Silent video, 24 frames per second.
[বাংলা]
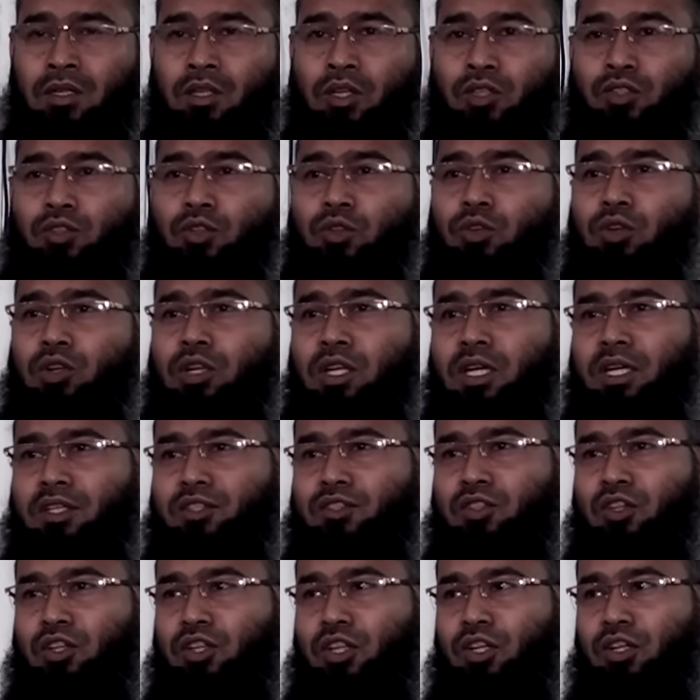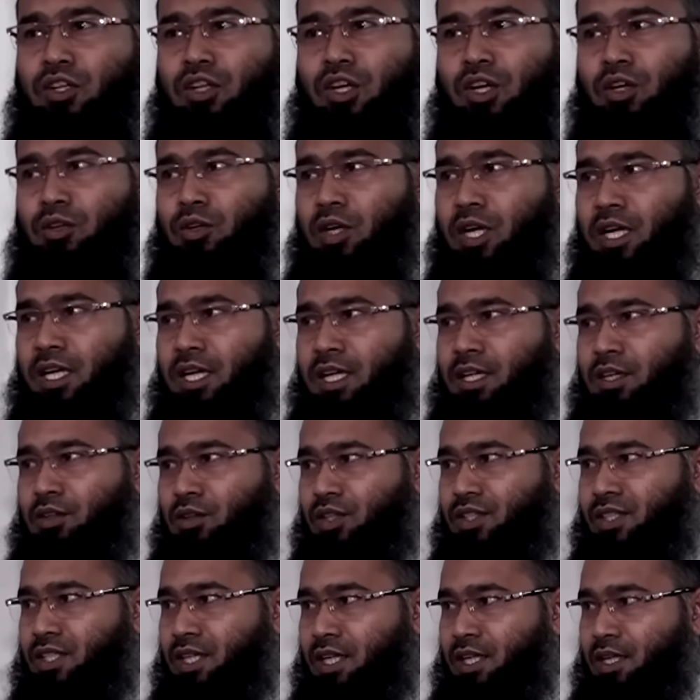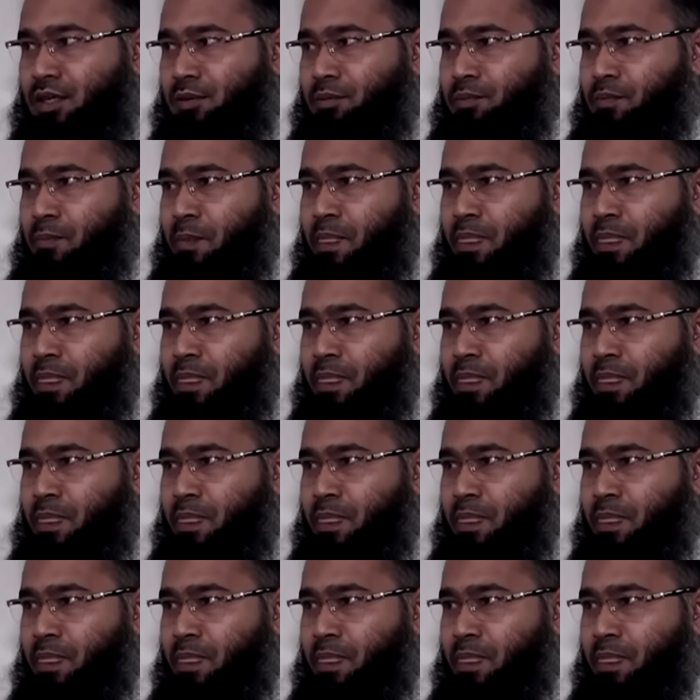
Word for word: রসুল্লাহ সাল আলী ওয়াসাল্লাম